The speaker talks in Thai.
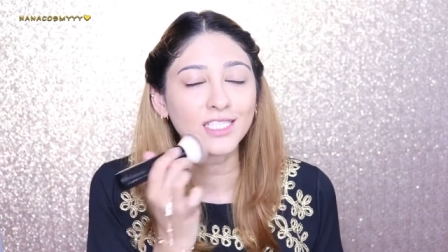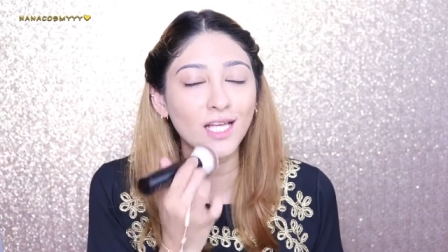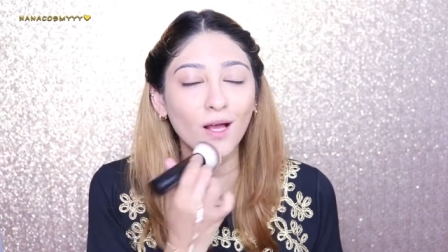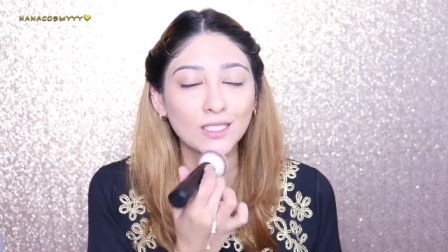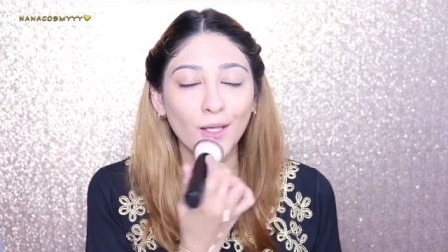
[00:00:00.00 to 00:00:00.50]

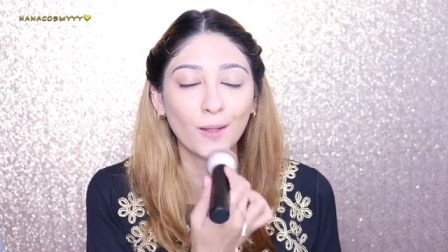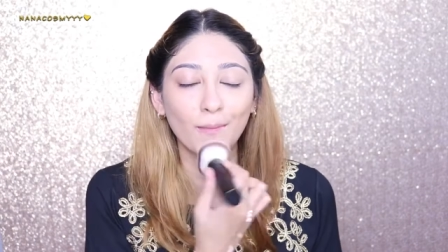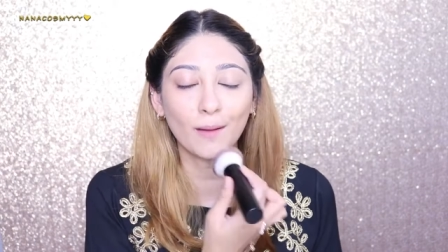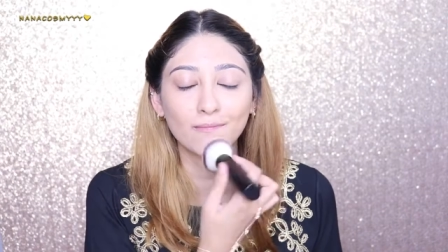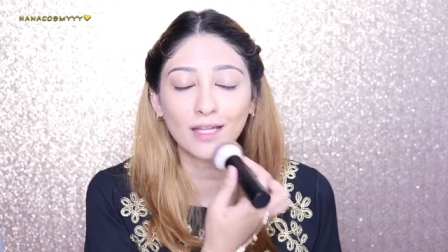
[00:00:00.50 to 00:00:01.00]
ซอกซอน
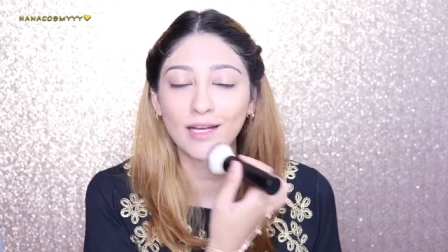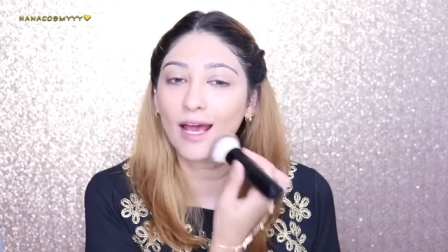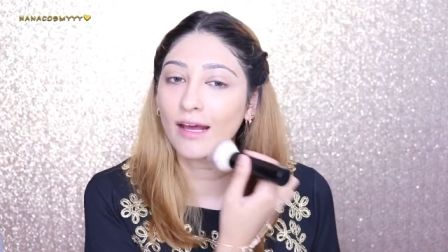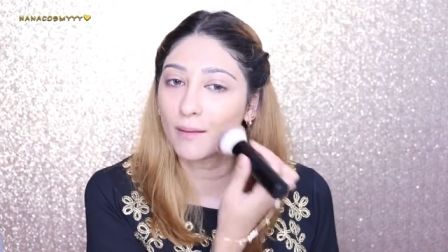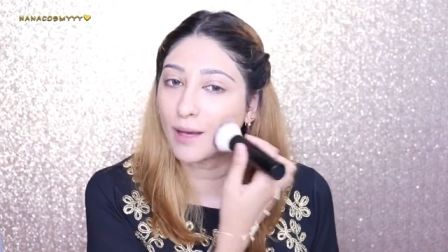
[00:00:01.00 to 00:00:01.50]
แบบในห
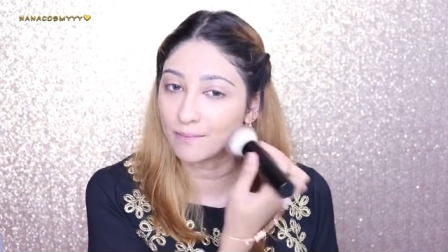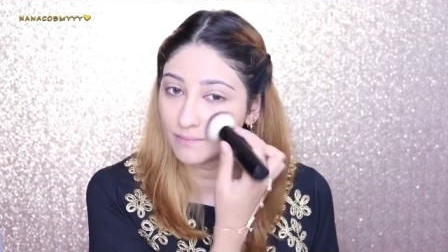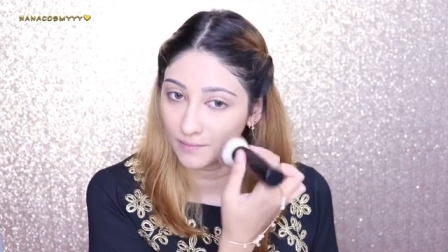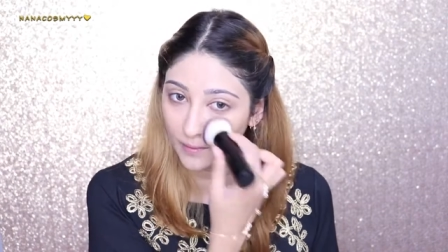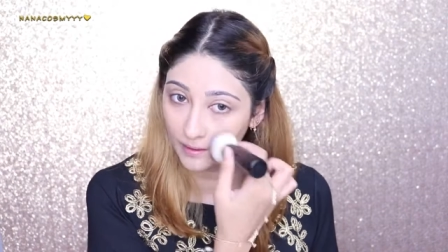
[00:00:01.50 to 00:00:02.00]
น้าได้แบบ
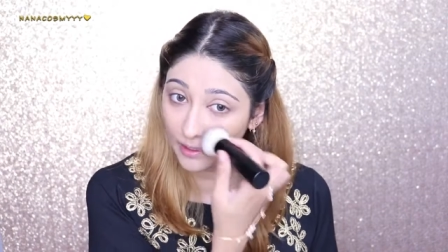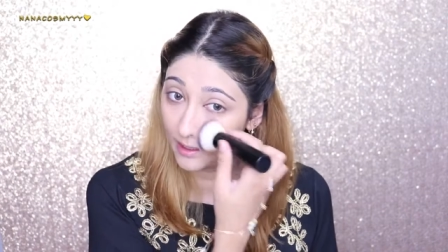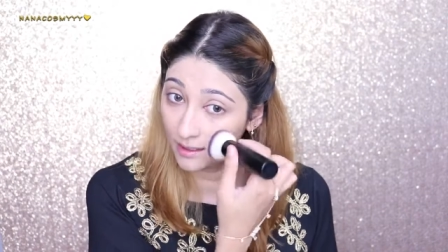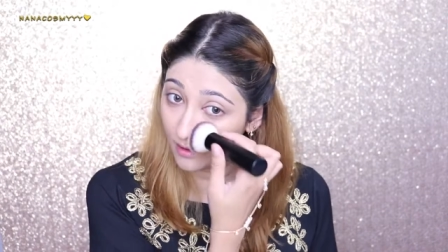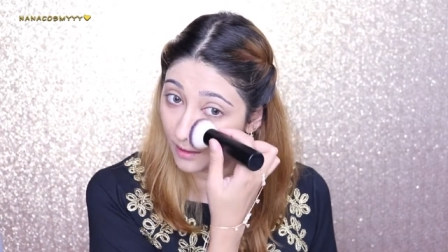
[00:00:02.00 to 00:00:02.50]

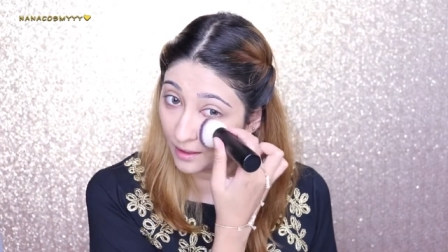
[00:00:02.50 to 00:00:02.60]
ดีเลย